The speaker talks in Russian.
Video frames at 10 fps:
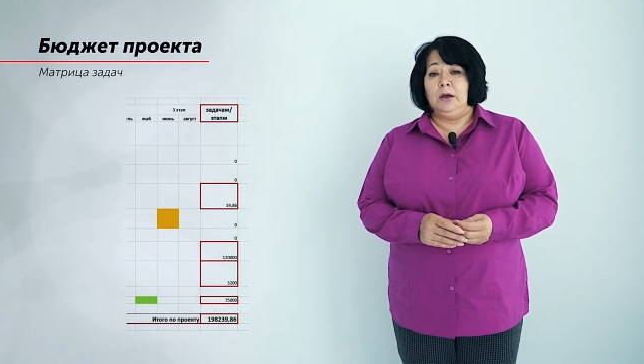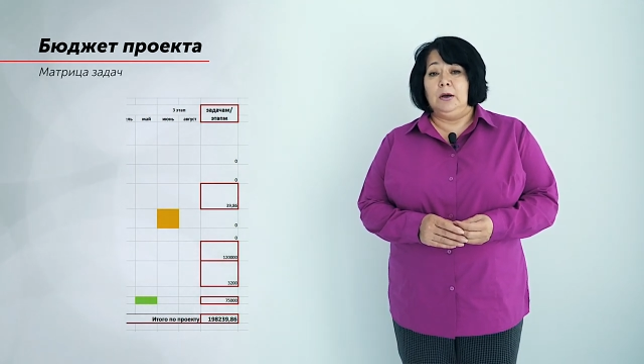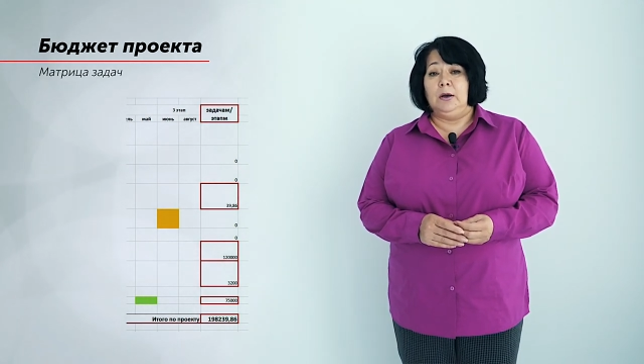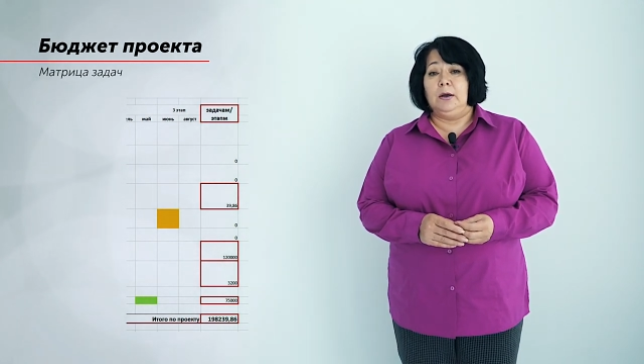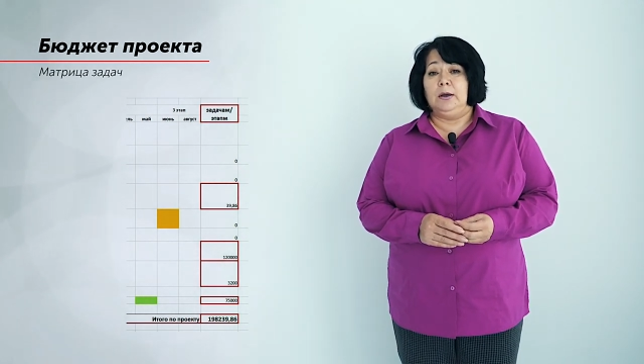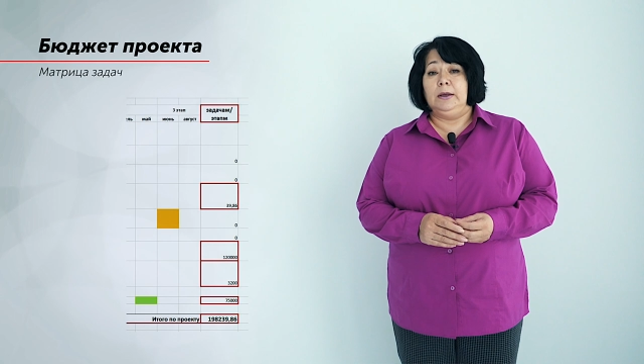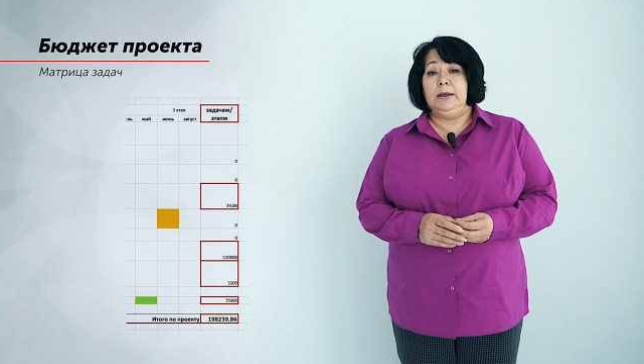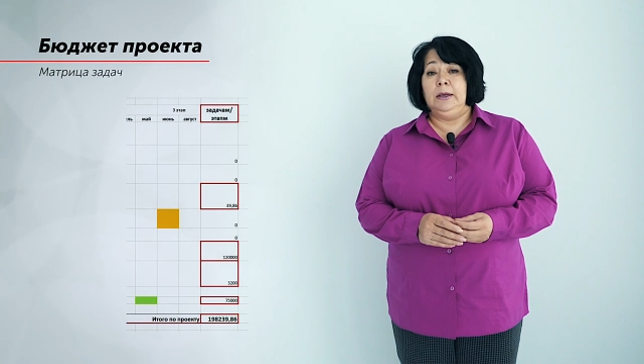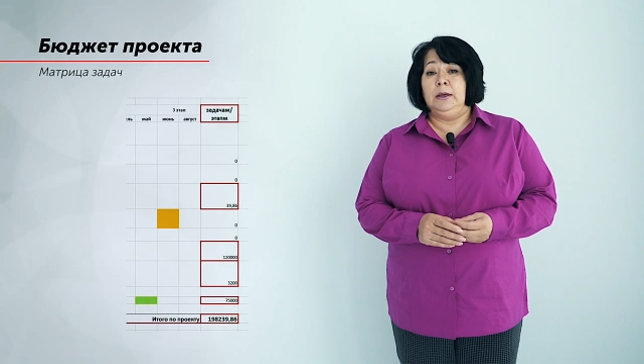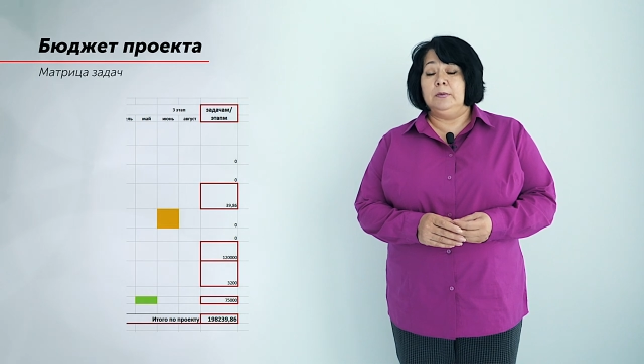а,
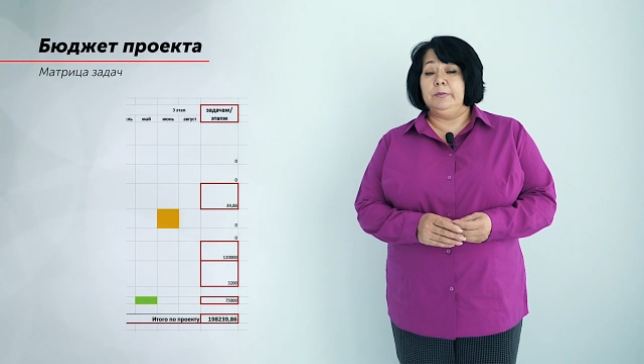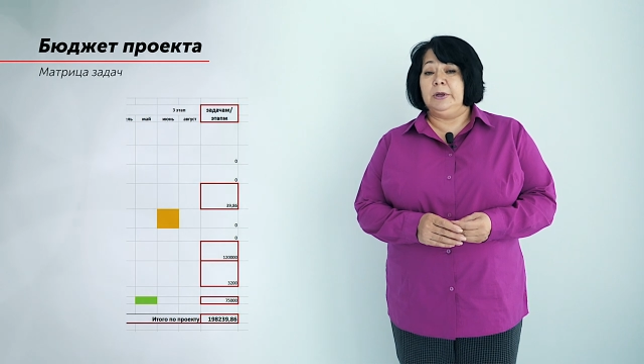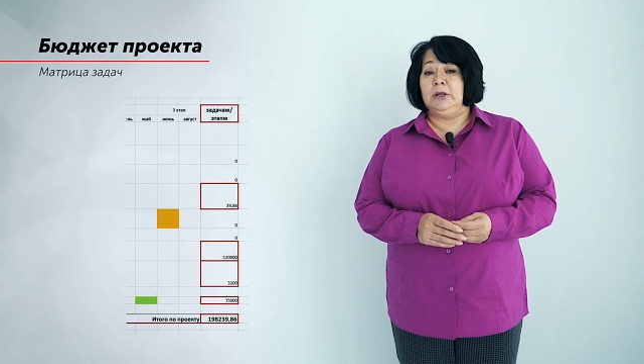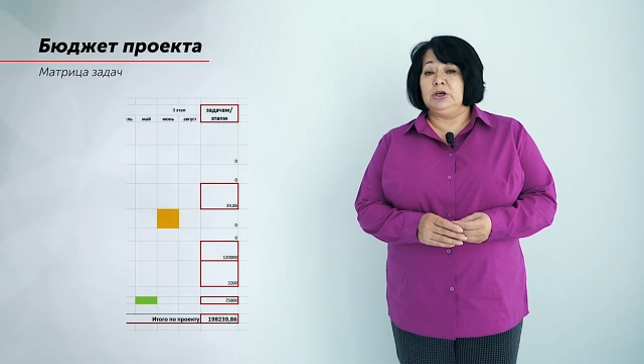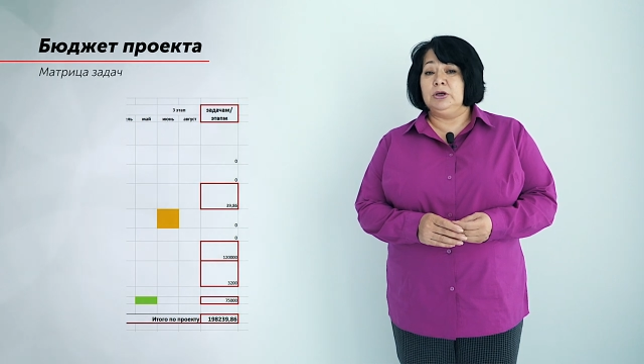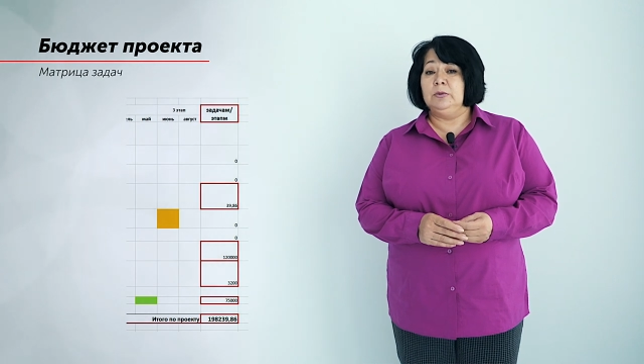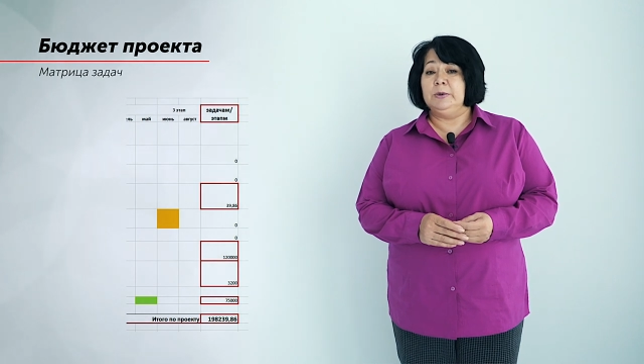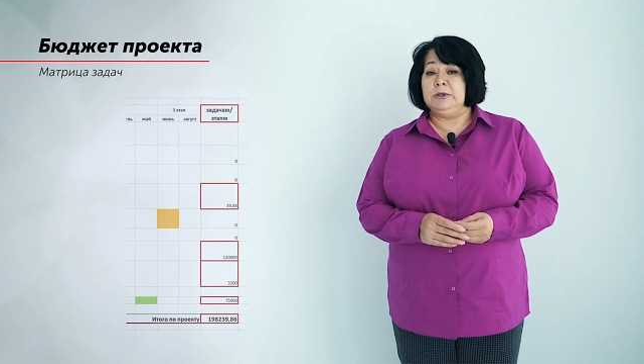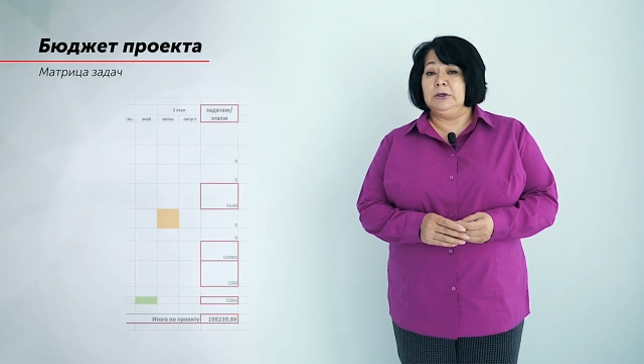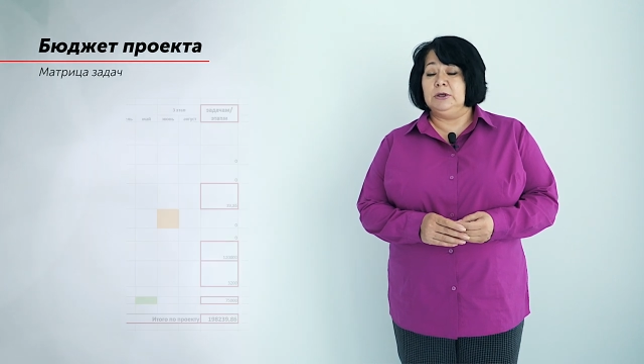и предложил
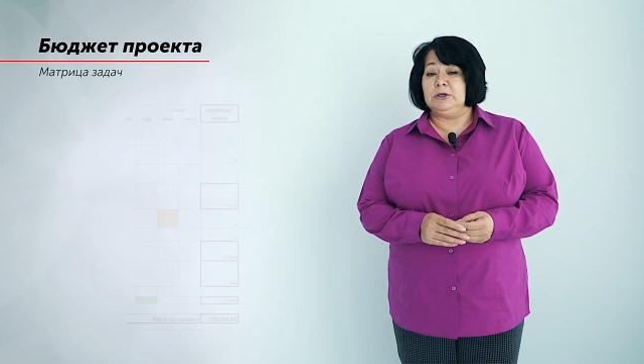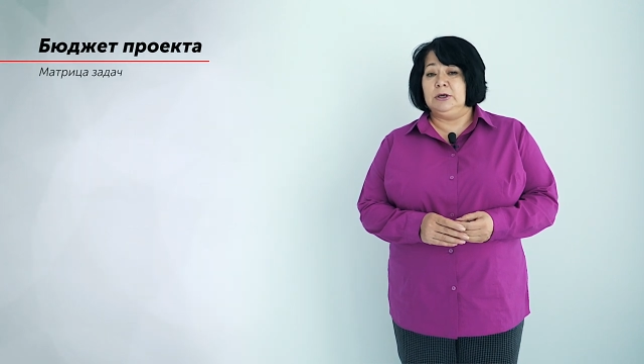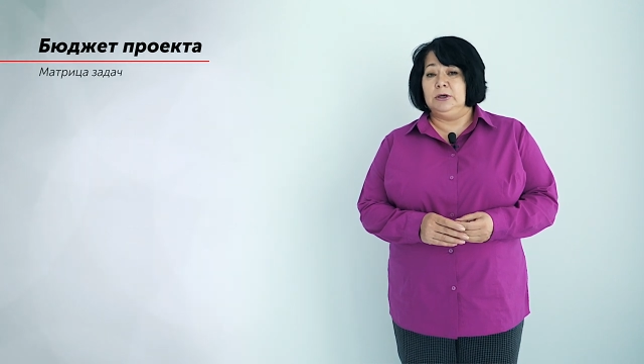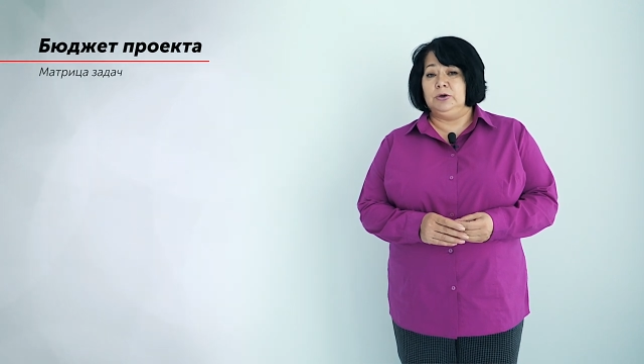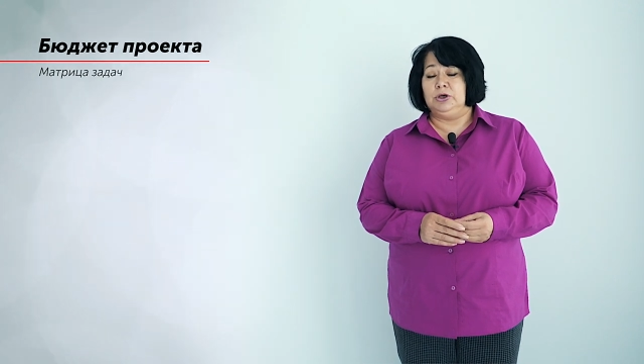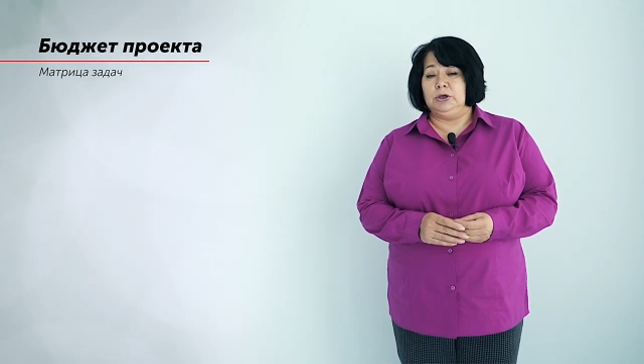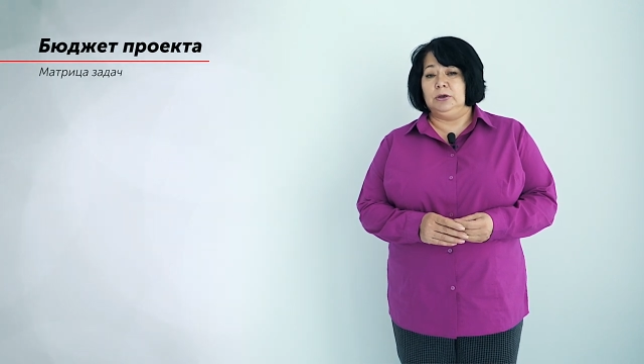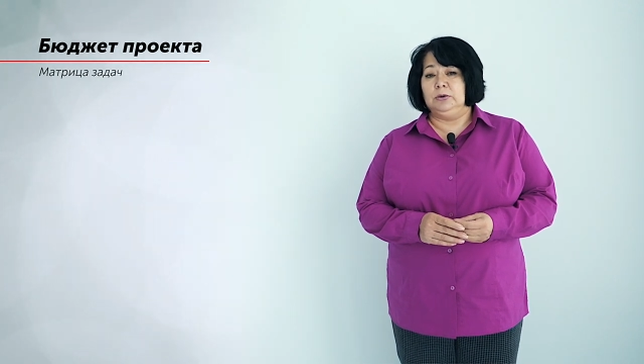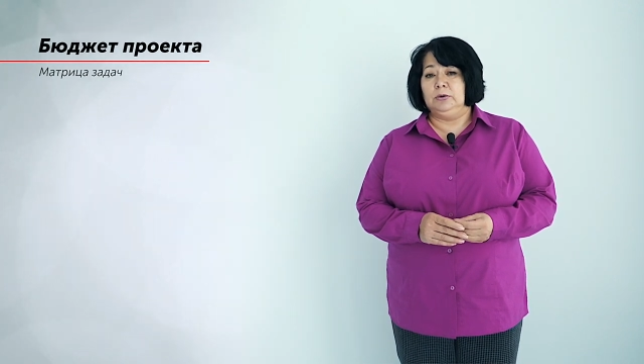бы сделать следующее.